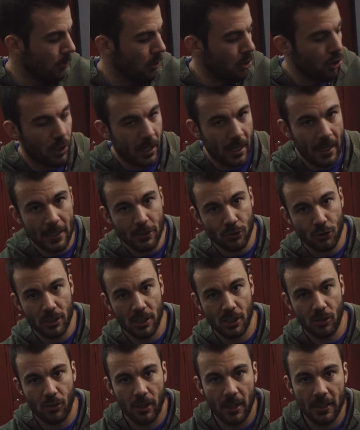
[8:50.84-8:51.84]
coger las
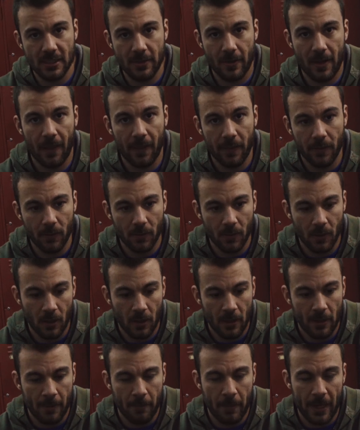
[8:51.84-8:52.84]
cosas con este brazo,
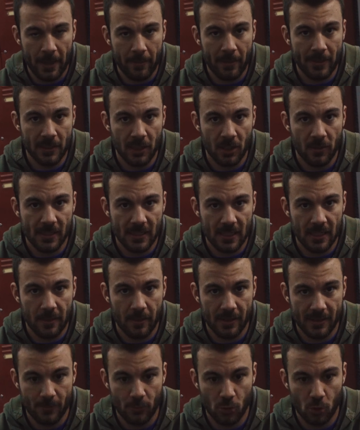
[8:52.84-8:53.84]
he mantenido bastante
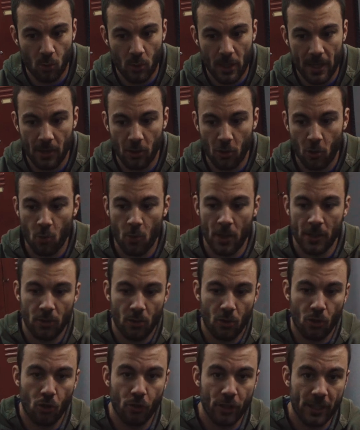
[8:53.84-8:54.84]
masa muscular
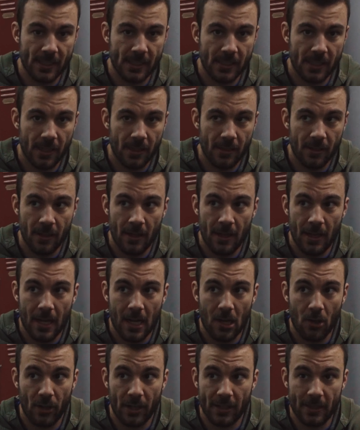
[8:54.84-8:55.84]
cuando con este,
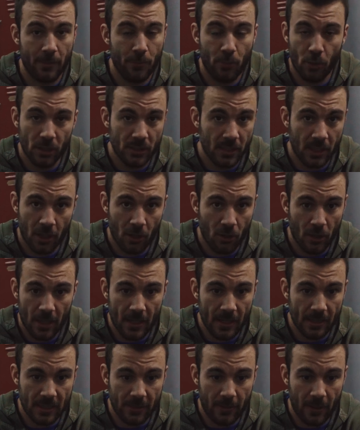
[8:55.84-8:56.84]
aunque tampoco he tenido
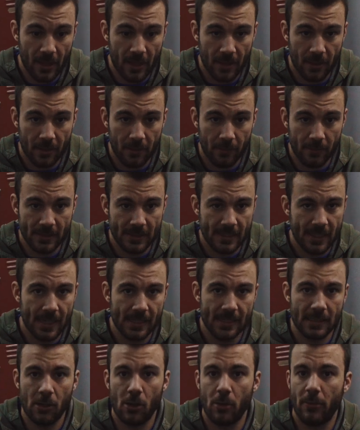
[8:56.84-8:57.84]
nada de actividad, sí que
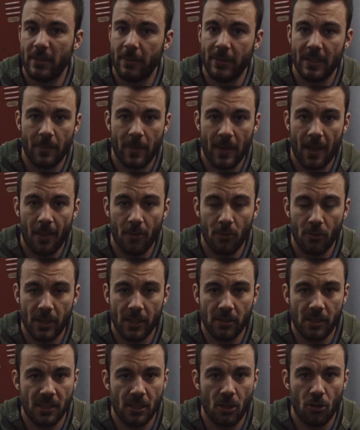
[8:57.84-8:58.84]
ha estado completamente parado
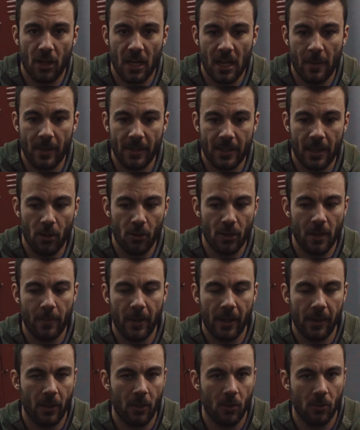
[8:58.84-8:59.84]
y eso ha sido lo que lo ha matado y he
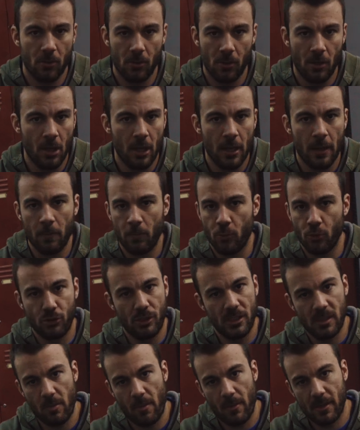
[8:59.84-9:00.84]
perdido
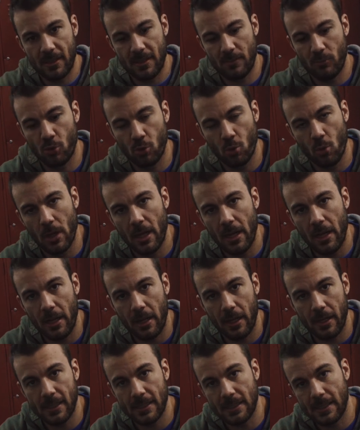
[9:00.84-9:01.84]
muchísima masa
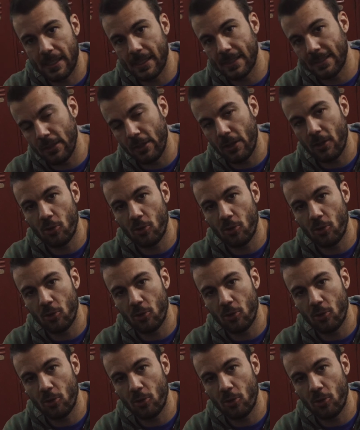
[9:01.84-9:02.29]
muscular en este que estoy